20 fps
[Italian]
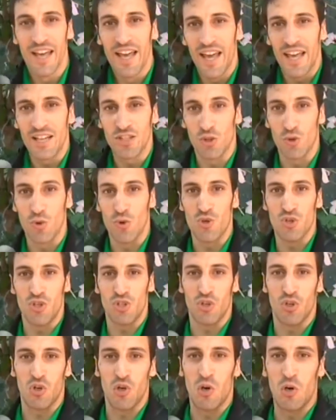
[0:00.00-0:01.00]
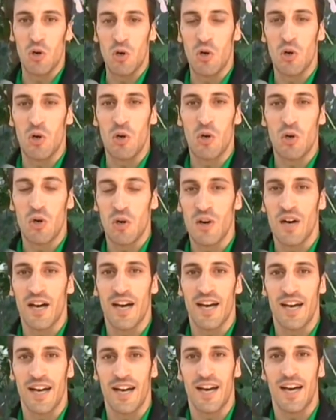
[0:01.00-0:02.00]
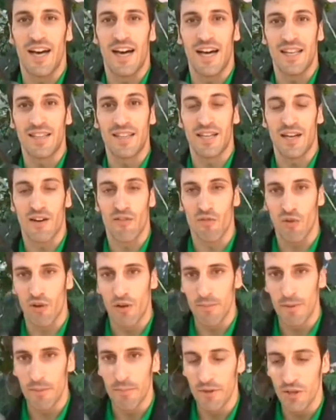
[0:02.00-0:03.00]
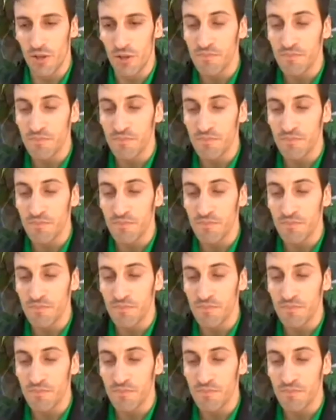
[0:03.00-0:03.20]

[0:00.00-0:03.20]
e sono riuscito a, a tirar fuori il bambino.